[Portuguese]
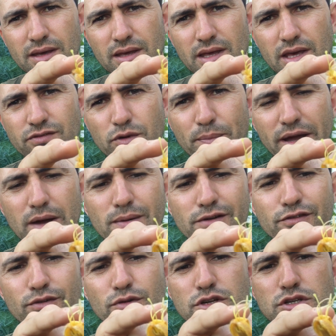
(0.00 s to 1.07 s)
eu vou pegar uma
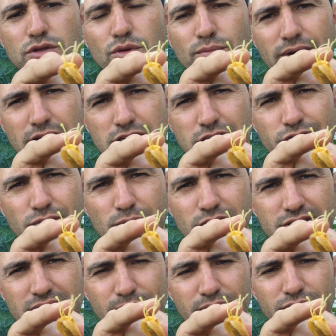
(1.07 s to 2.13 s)
flor de tomate aqui e vou
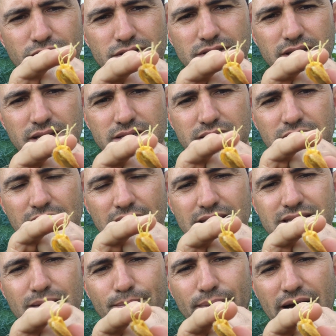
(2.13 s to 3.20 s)
mostrar para vocês que
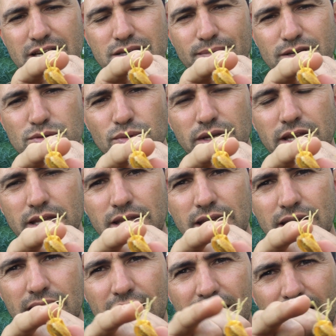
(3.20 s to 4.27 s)
essa parte masculina
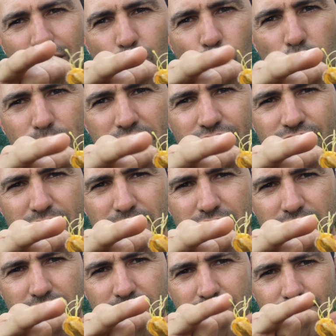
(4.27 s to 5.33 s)
aqui, ela cobre a
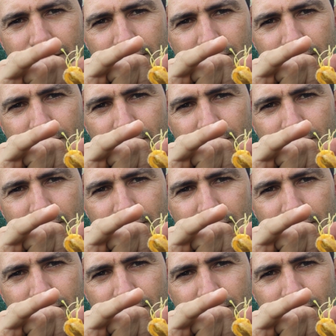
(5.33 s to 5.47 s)
feminina.